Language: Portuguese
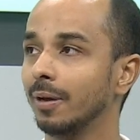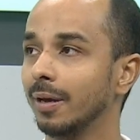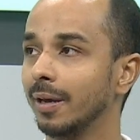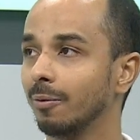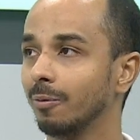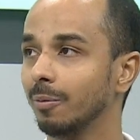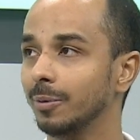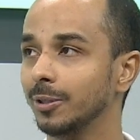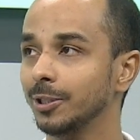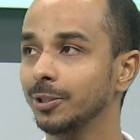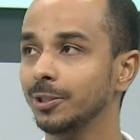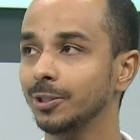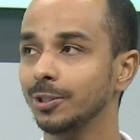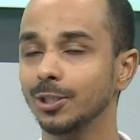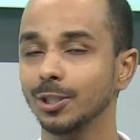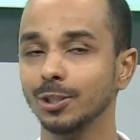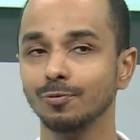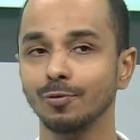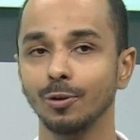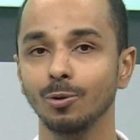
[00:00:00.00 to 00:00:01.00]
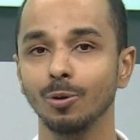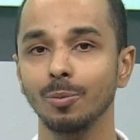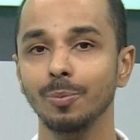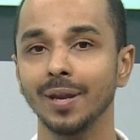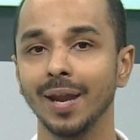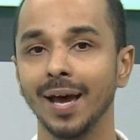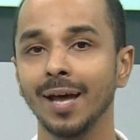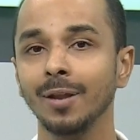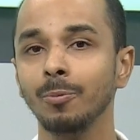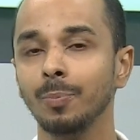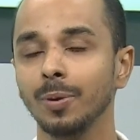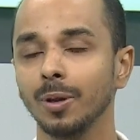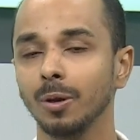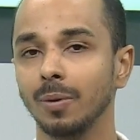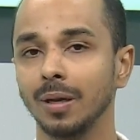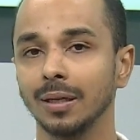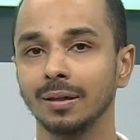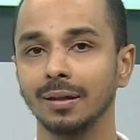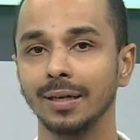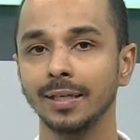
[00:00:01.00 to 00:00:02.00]
é, como a gente disse, foi dominado
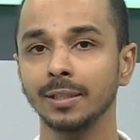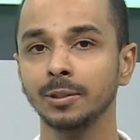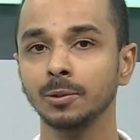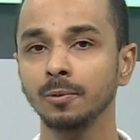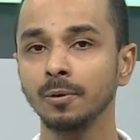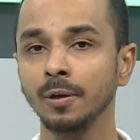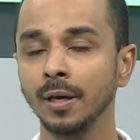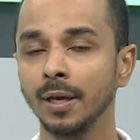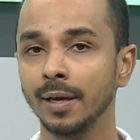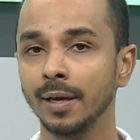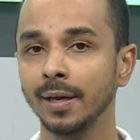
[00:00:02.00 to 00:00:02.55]
pelo Atlético